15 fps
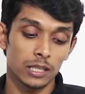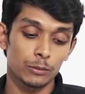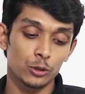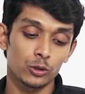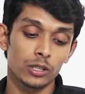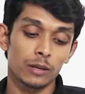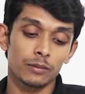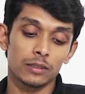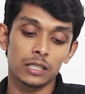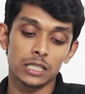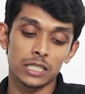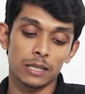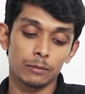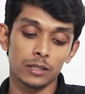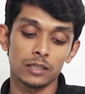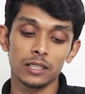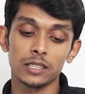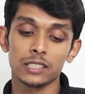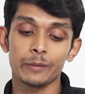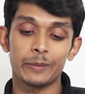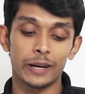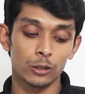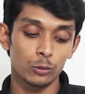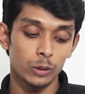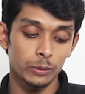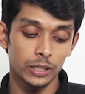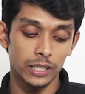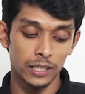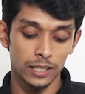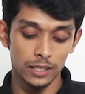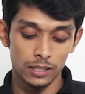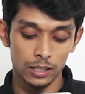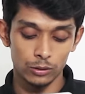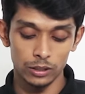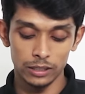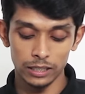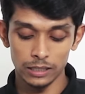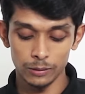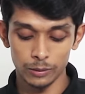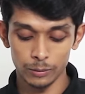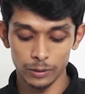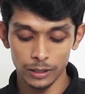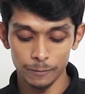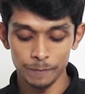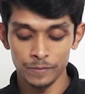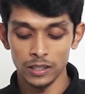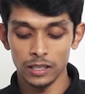আমি যদি আপনাদের সামনের দিকটা ভালোভাবে দেখাই তাহলে দেখতে পাবেন